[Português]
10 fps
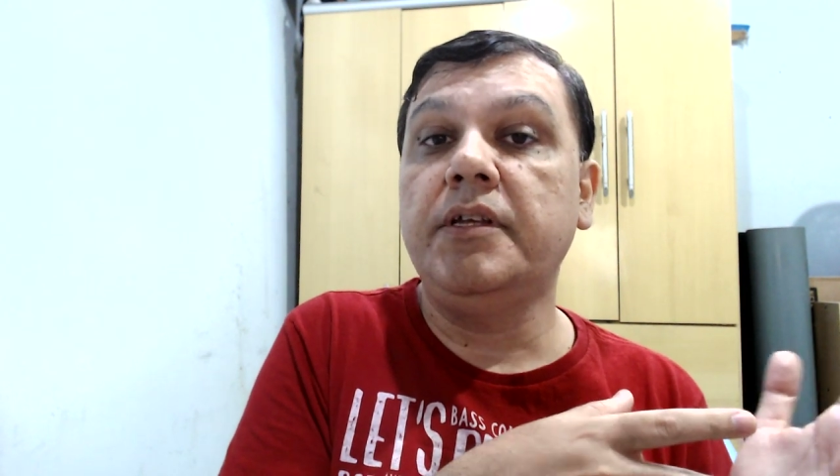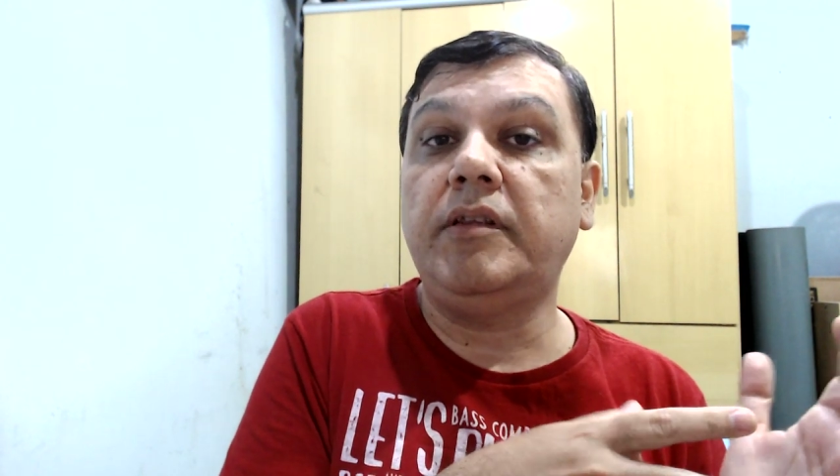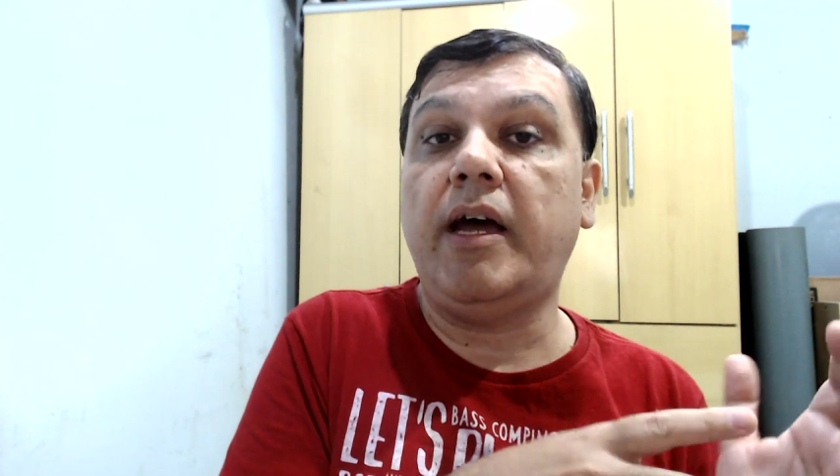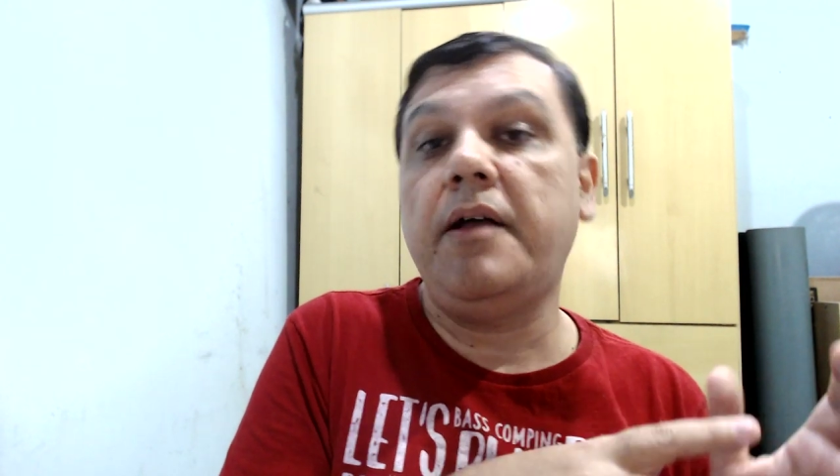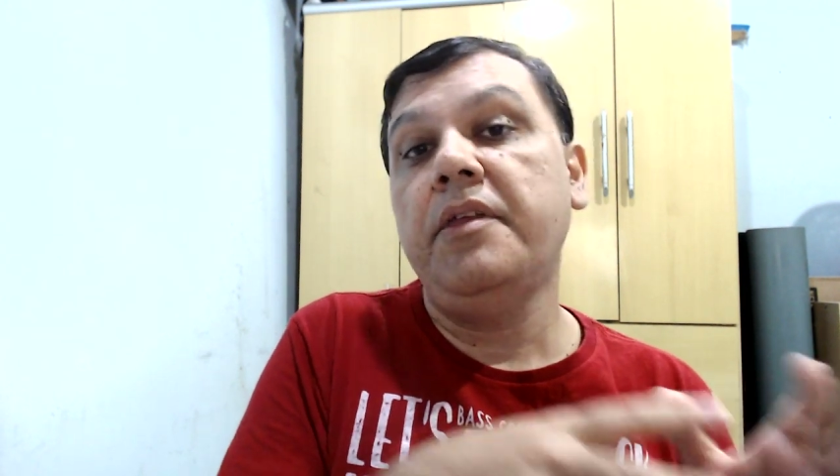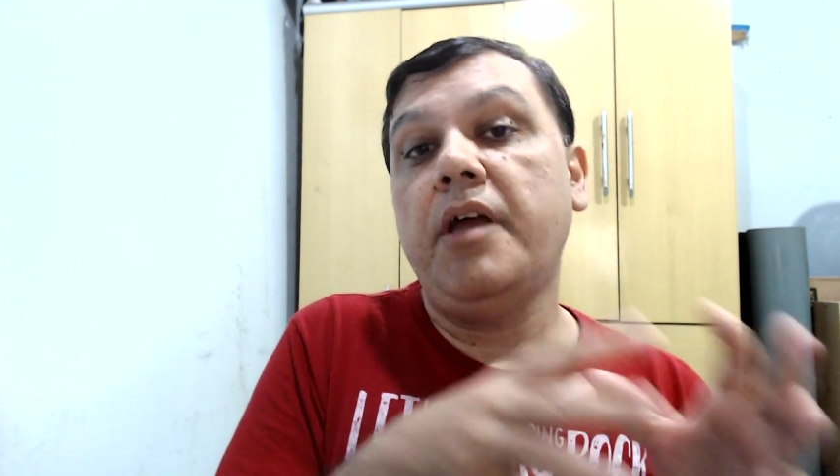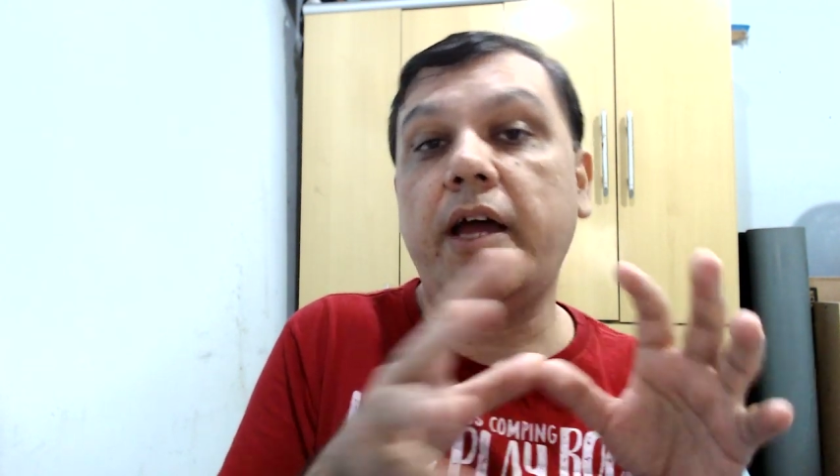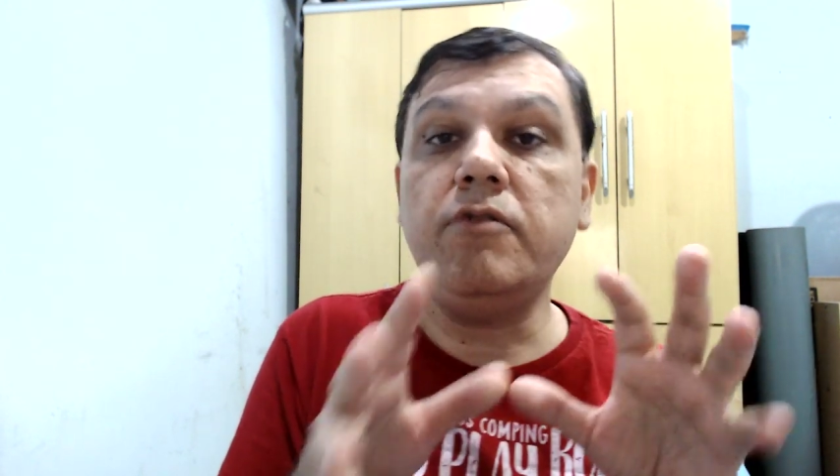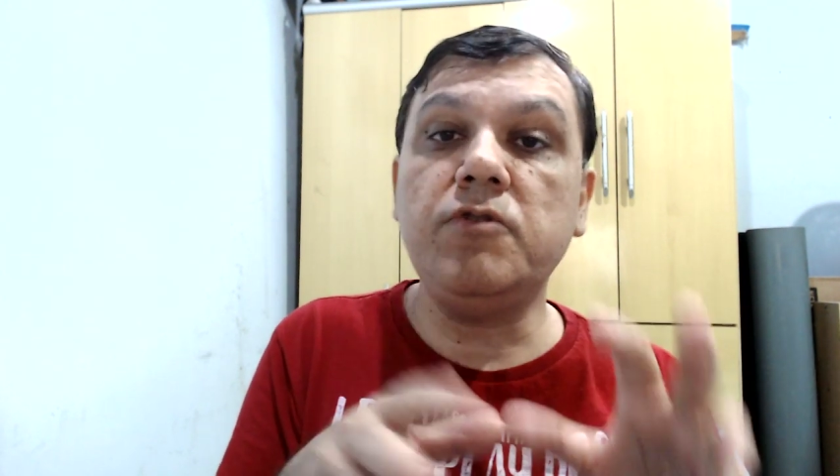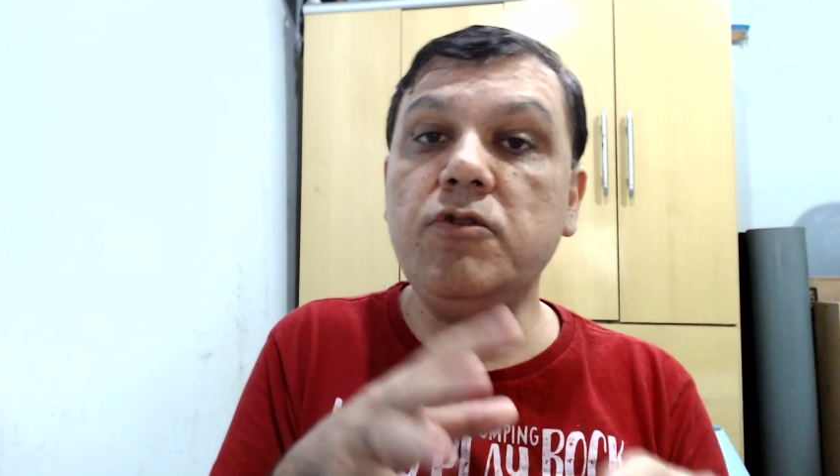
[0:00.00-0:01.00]
Tá? Aí
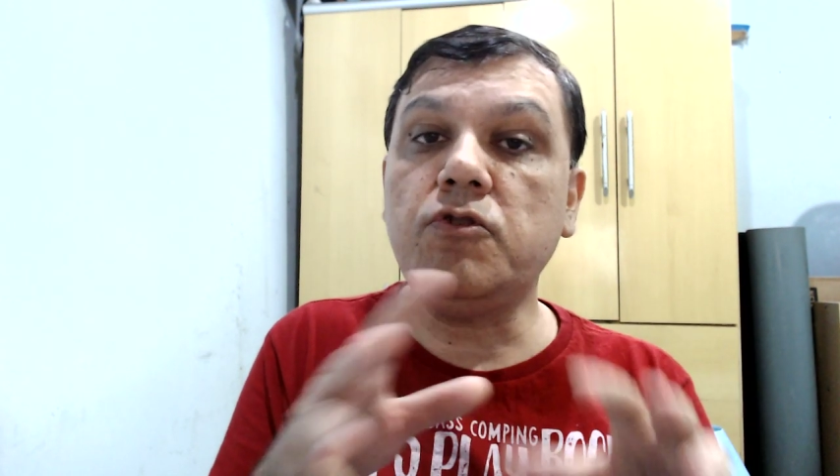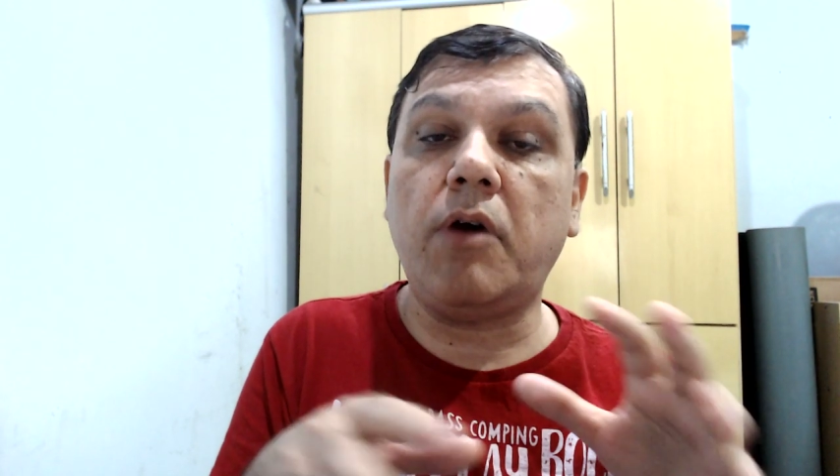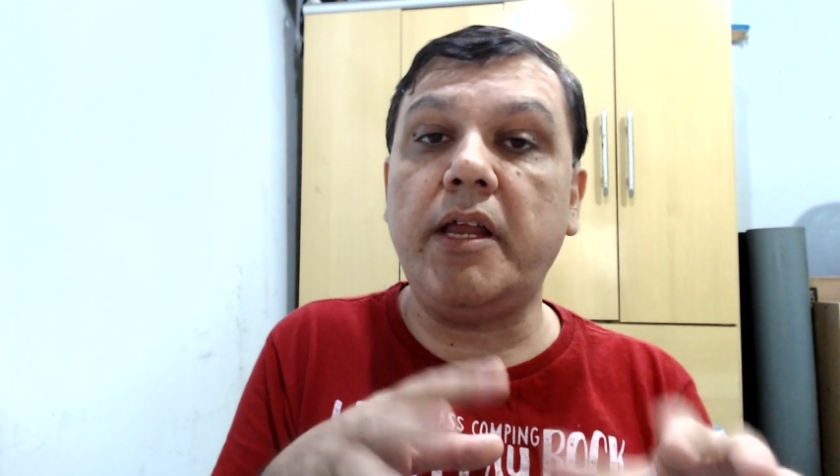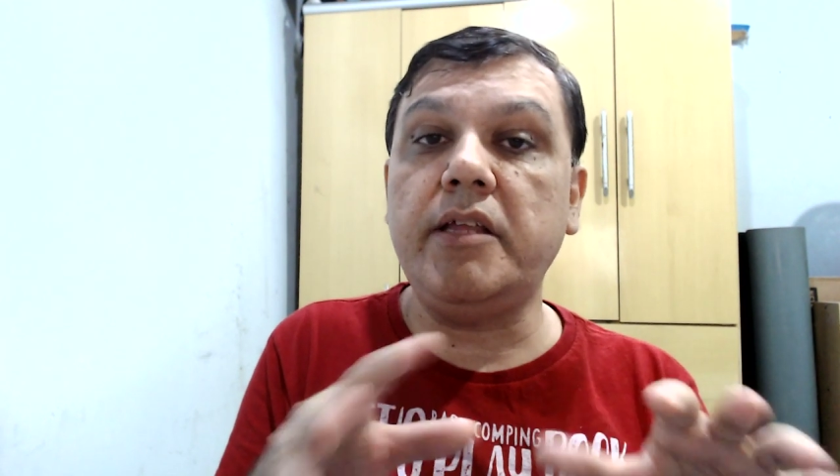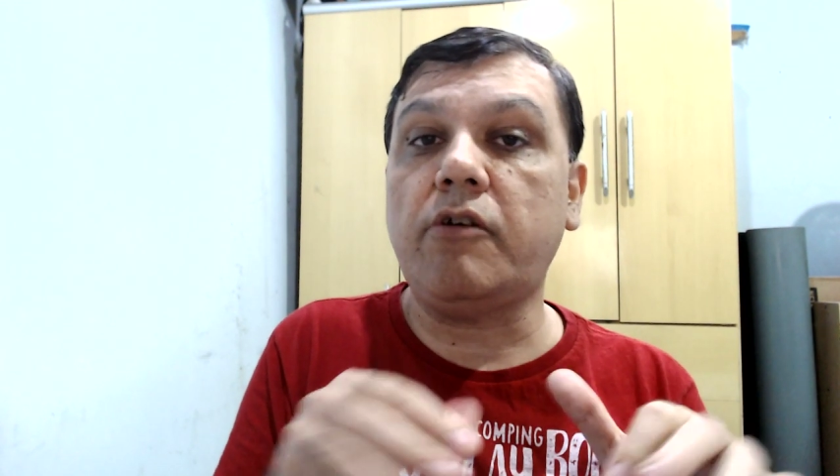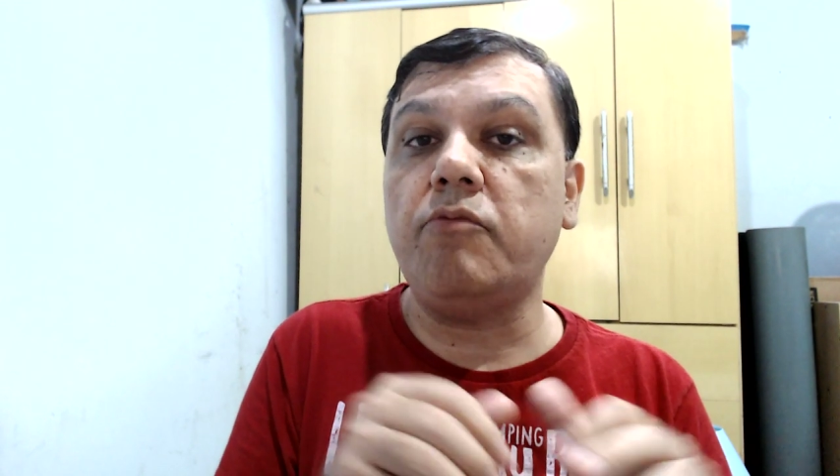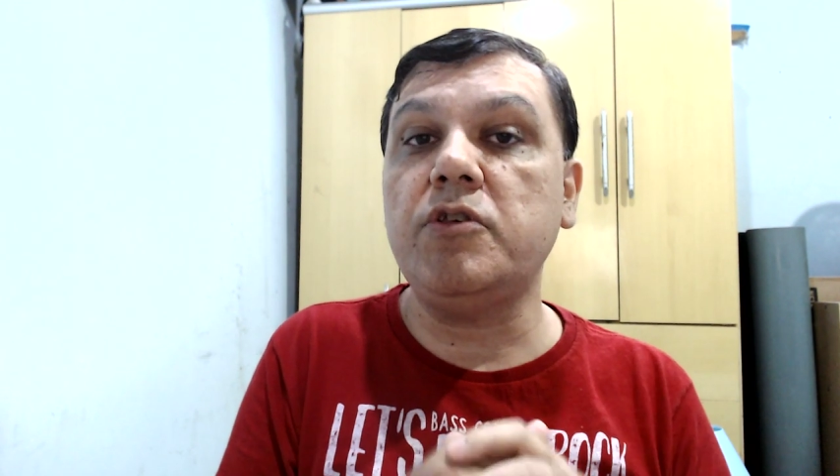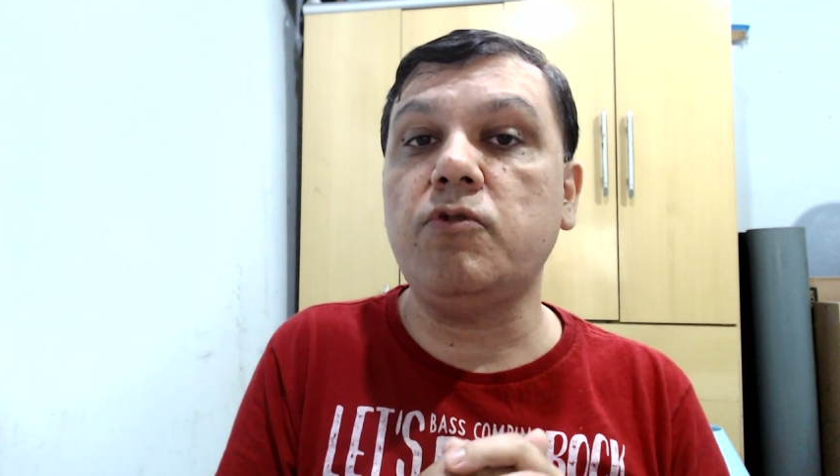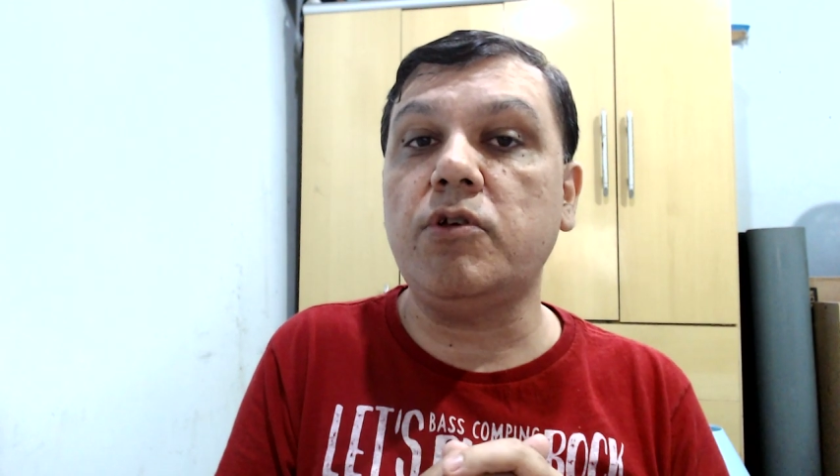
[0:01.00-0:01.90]
nos anos 40 começou